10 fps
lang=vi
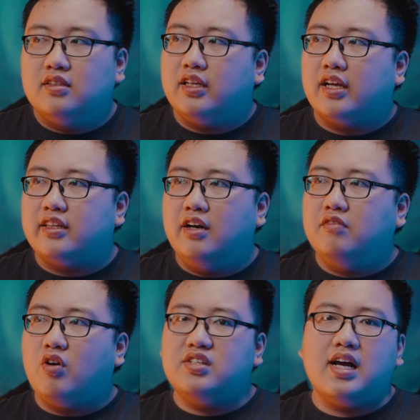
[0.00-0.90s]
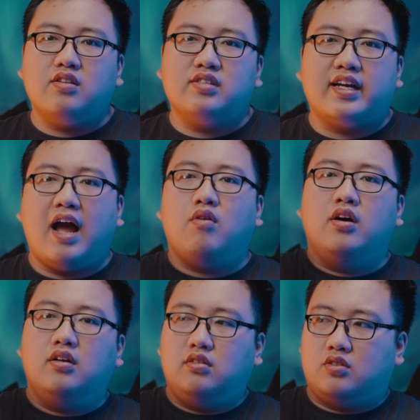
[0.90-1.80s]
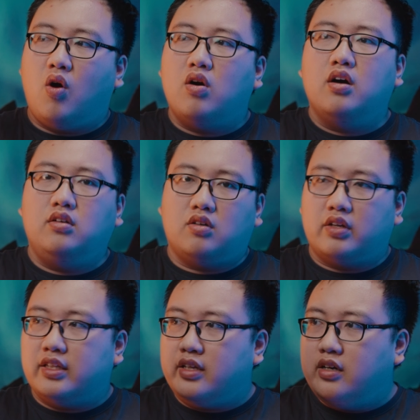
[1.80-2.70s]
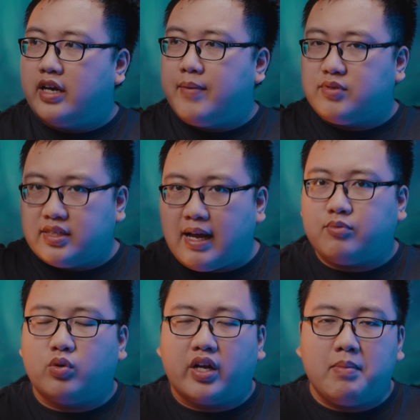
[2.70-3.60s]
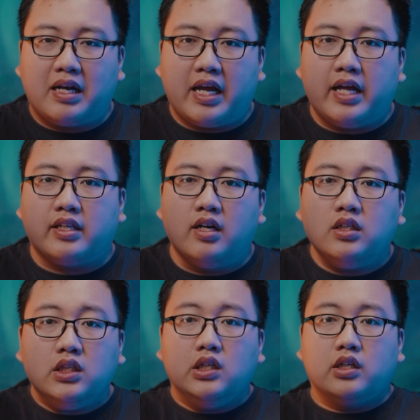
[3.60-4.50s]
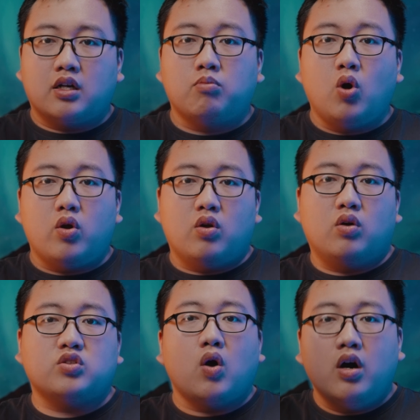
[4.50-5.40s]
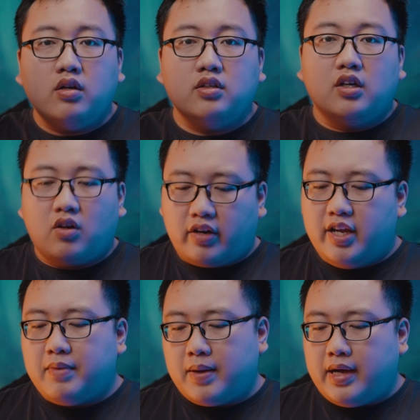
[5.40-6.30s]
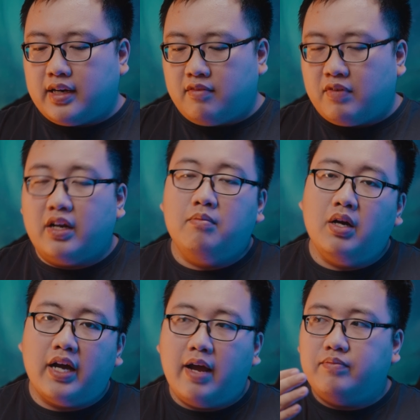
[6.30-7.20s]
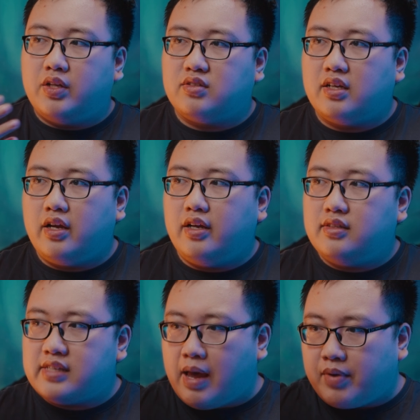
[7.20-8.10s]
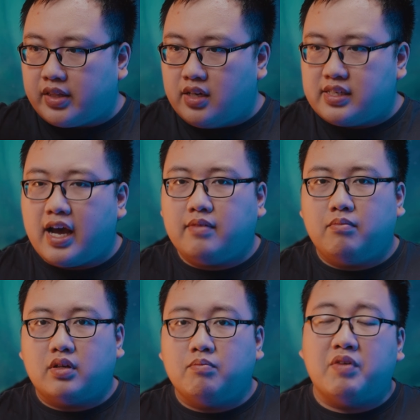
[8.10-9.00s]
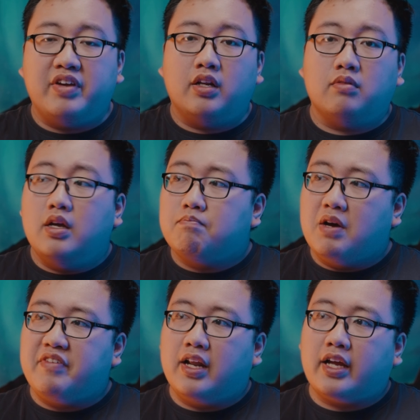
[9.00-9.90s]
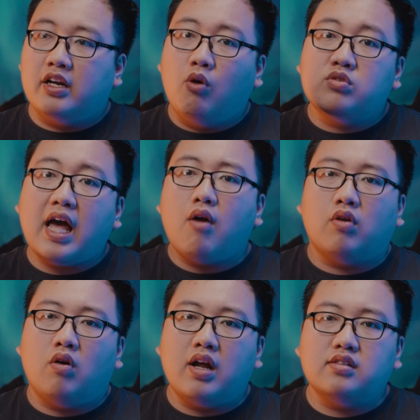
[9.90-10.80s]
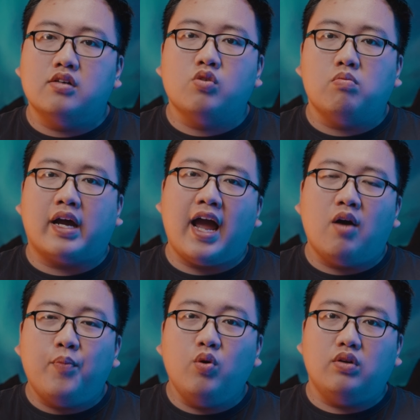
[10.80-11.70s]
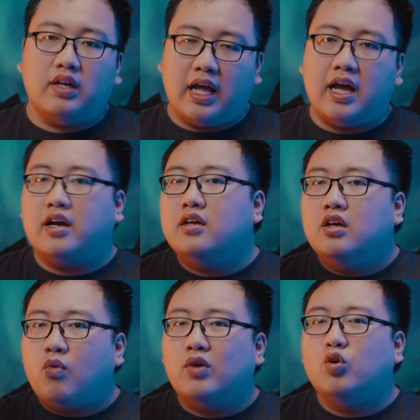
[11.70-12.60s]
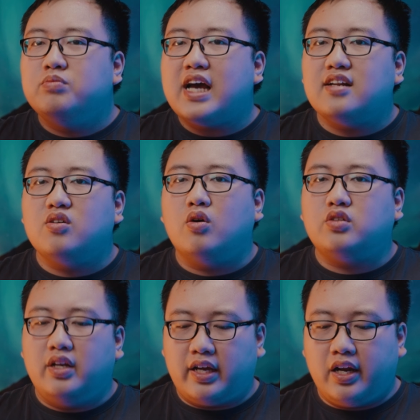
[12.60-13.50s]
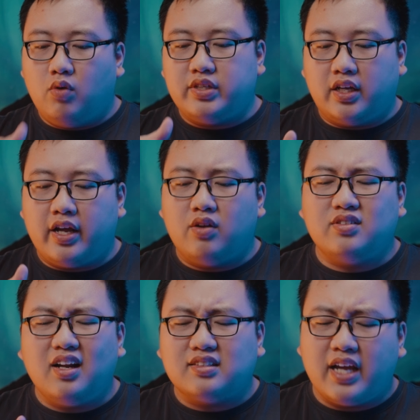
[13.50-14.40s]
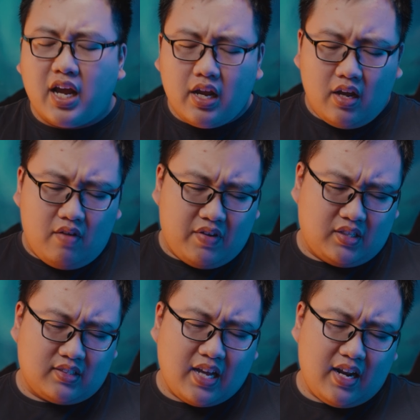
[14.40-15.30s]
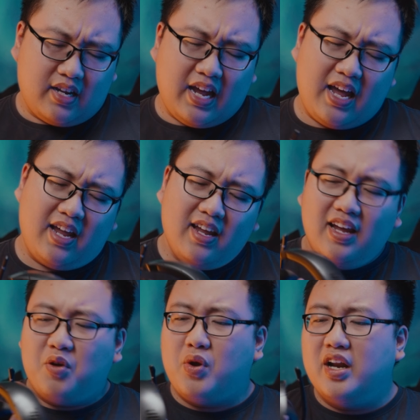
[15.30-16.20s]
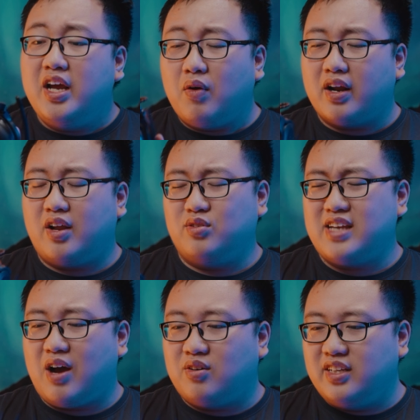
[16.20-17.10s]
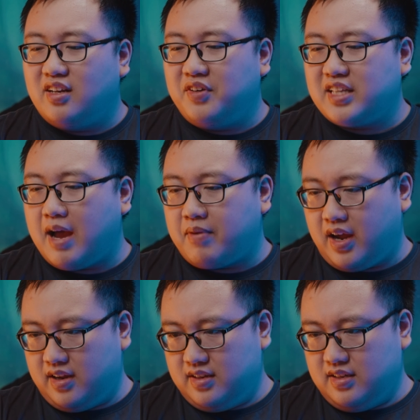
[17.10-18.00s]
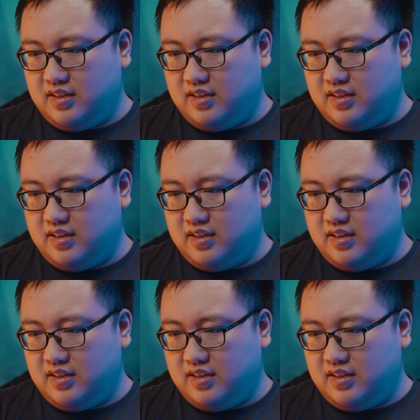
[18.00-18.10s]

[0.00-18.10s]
thì cái tiếng voice chat nó sẽ cao hơn, to hơn, còn cái tiếng game nó sẽ giảm xuống để các bạn nghe tiếng đồng đội nó rõ hơn. Còn khi mà các bạn vặn lên mức game thì nó sẽ giảm cái tiếng chat, bởi vì bởi vì là cái đầu ra của nó đã sử dụng cái output là Quantum chat rồi, cho nên là cái điều chỉnh ở đấy nó rất là dễ. Và thực ra là cái nguyên lý của cái này nó chả có gì là phức tạp cả.